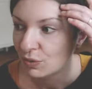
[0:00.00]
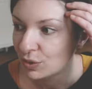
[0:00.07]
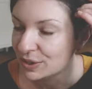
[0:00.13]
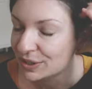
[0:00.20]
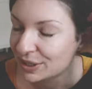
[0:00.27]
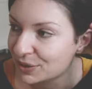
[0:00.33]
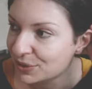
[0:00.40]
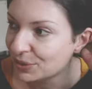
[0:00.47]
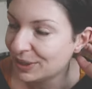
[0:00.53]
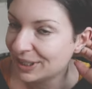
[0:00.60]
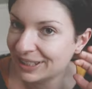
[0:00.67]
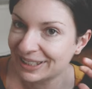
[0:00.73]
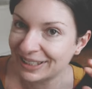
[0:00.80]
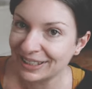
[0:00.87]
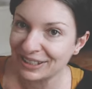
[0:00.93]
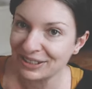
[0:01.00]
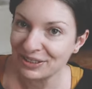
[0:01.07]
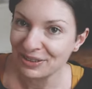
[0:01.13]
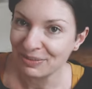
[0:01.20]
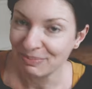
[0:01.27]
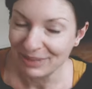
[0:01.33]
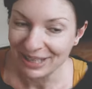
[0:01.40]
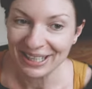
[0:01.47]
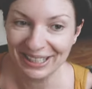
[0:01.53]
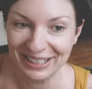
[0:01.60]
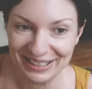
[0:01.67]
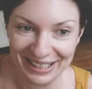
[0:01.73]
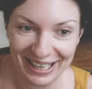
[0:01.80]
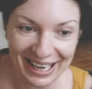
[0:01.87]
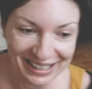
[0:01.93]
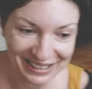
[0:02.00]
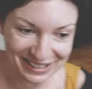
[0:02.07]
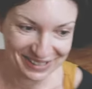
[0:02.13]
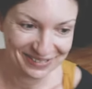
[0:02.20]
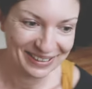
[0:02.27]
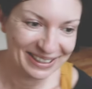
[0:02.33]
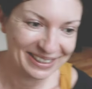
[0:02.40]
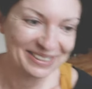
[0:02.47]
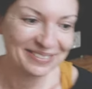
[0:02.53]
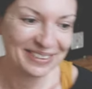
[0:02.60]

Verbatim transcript: wo es natürlich mega tragisch wäre,